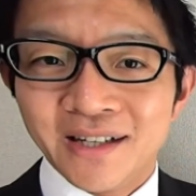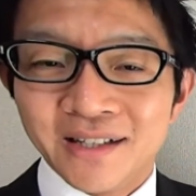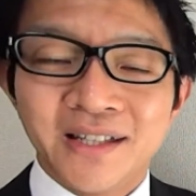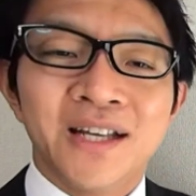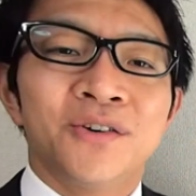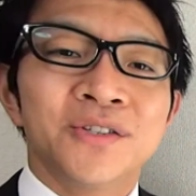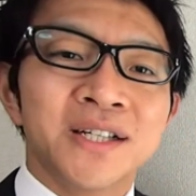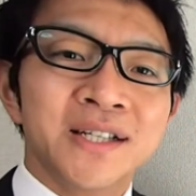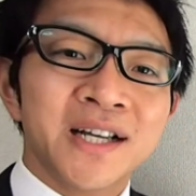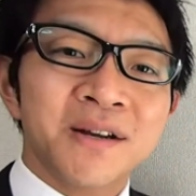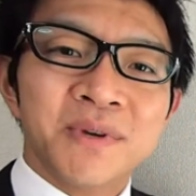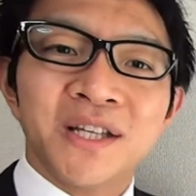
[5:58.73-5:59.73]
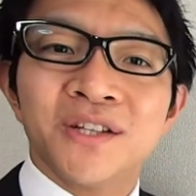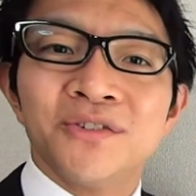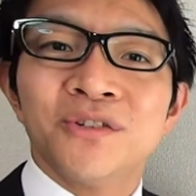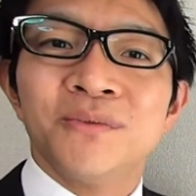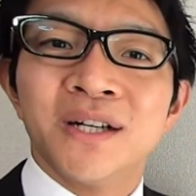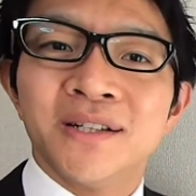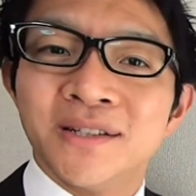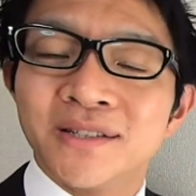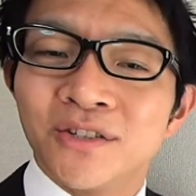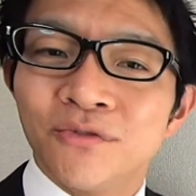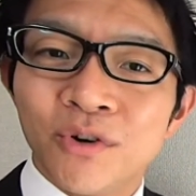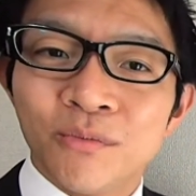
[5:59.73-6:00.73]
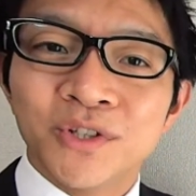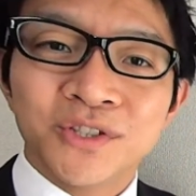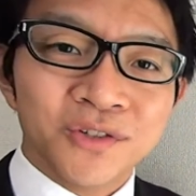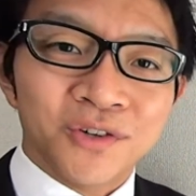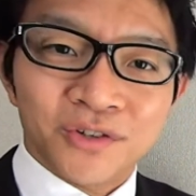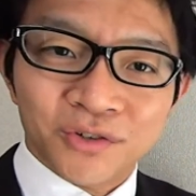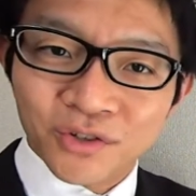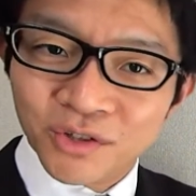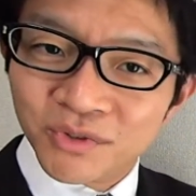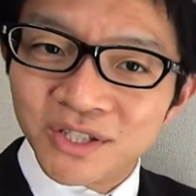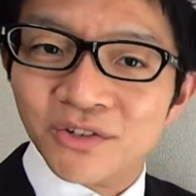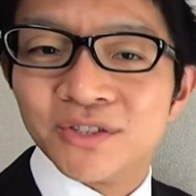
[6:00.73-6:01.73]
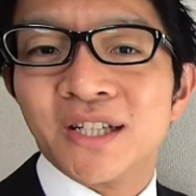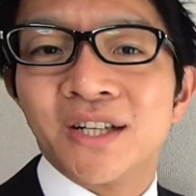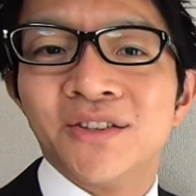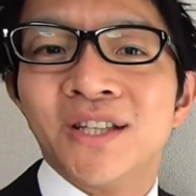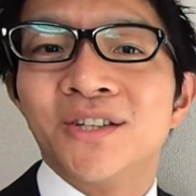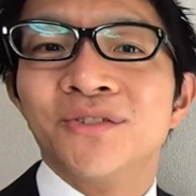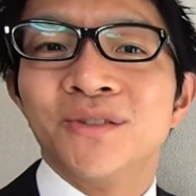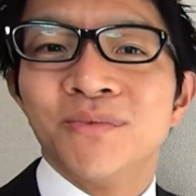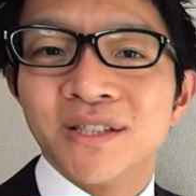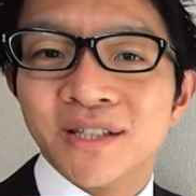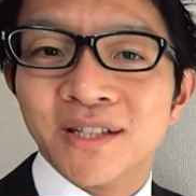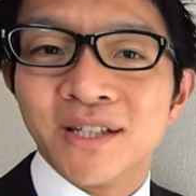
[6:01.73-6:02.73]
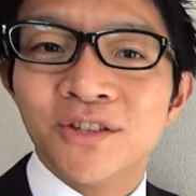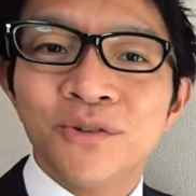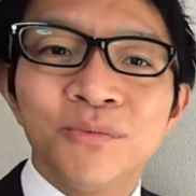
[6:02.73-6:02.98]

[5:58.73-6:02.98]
で、お酒がメインで振る舞われるんですけども、もちろん子供にはお酒は提供しませんけど